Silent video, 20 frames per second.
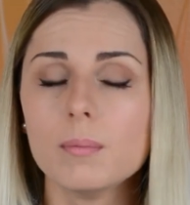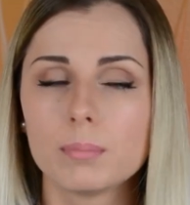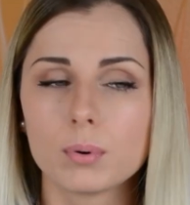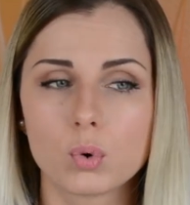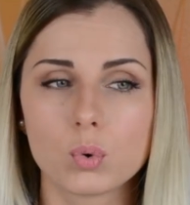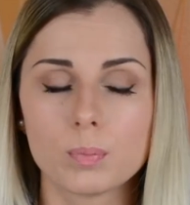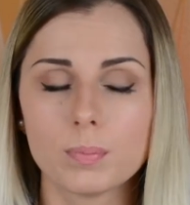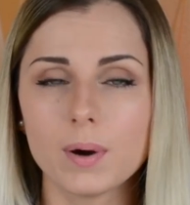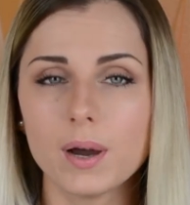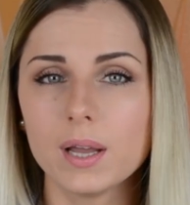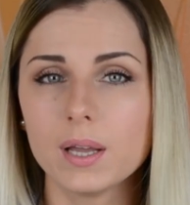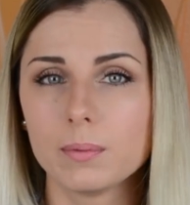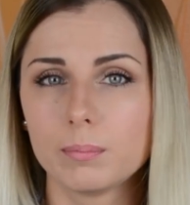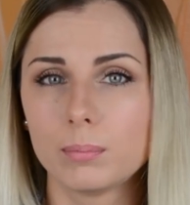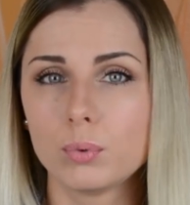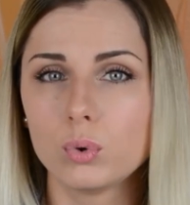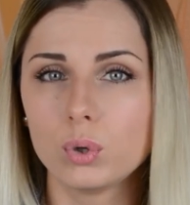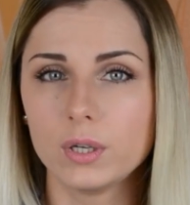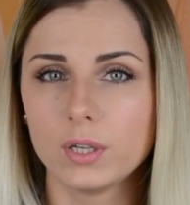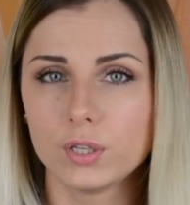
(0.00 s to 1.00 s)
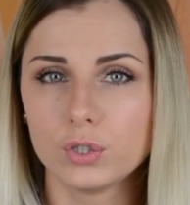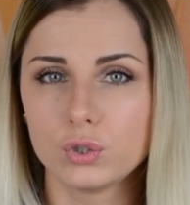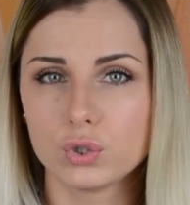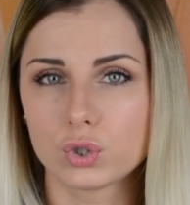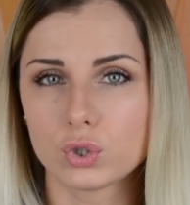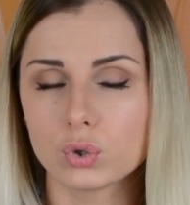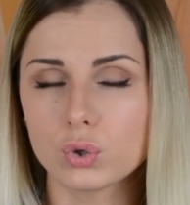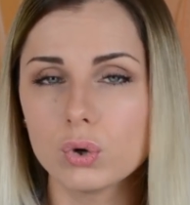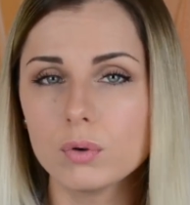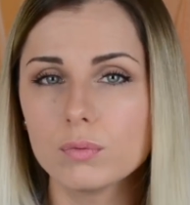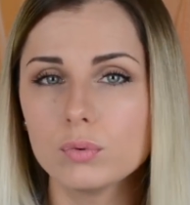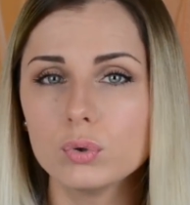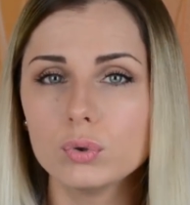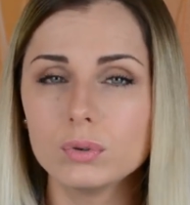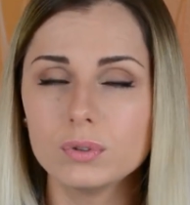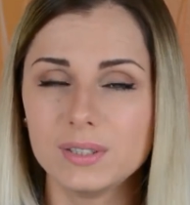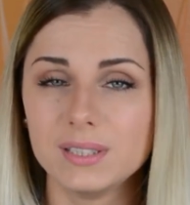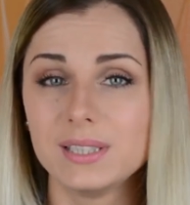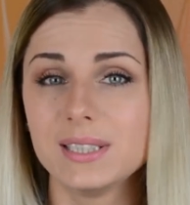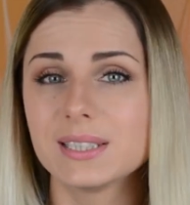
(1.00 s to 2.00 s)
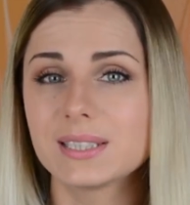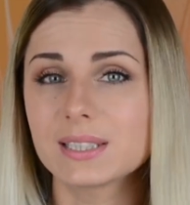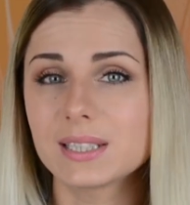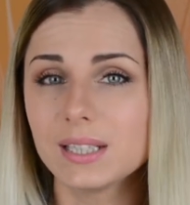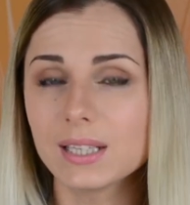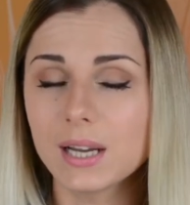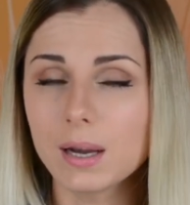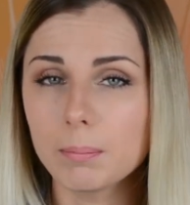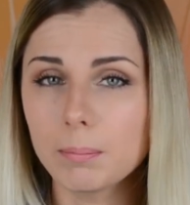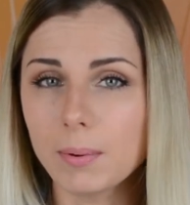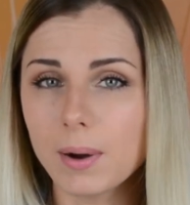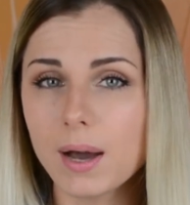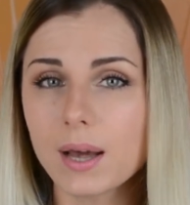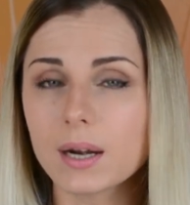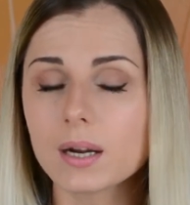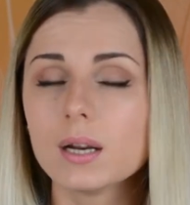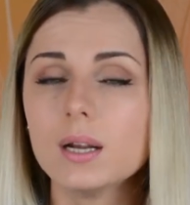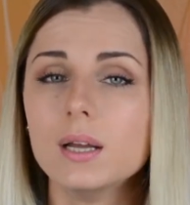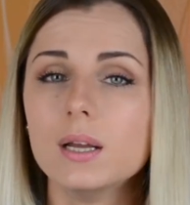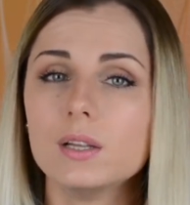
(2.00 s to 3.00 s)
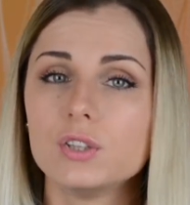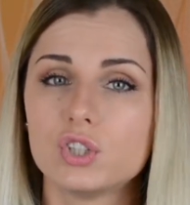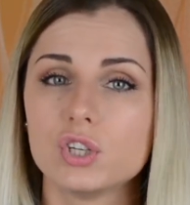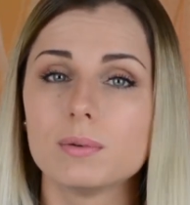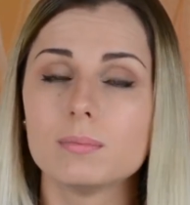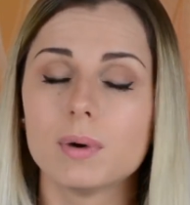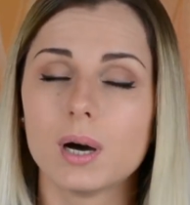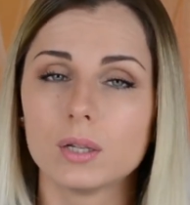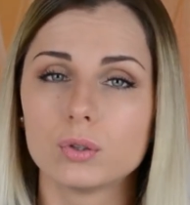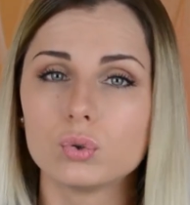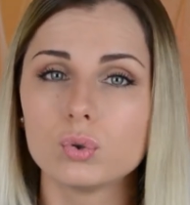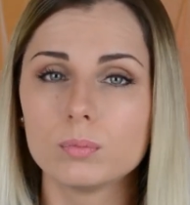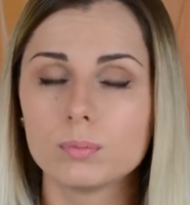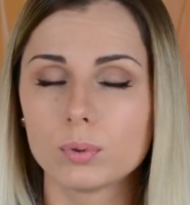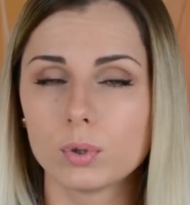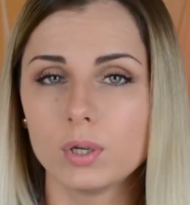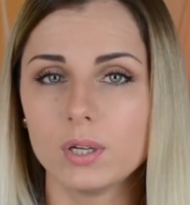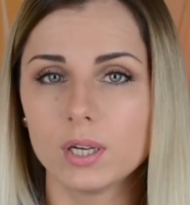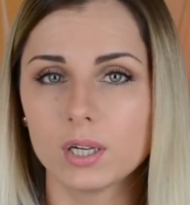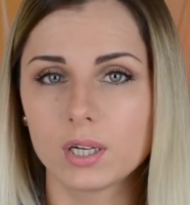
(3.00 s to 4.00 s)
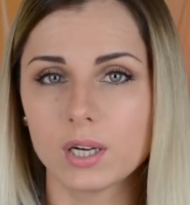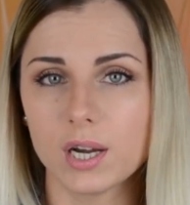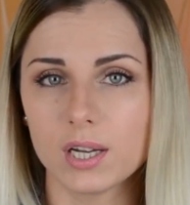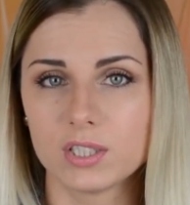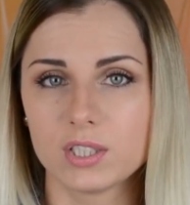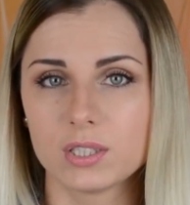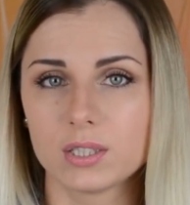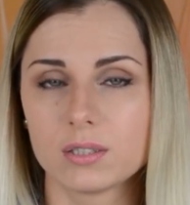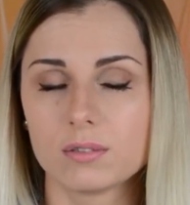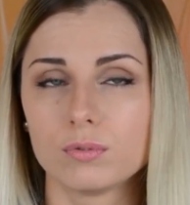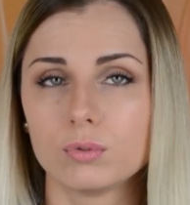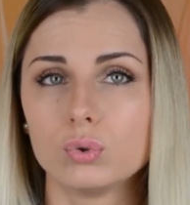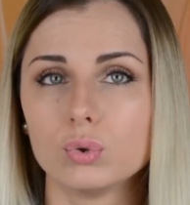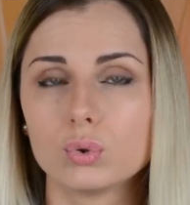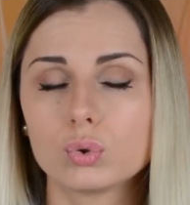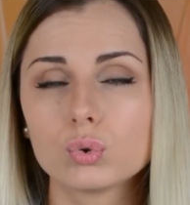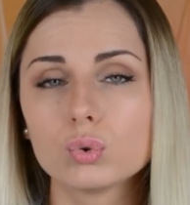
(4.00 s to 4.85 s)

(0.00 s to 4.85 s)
покупая более дешевую, несколько пар, чем одну более качественную.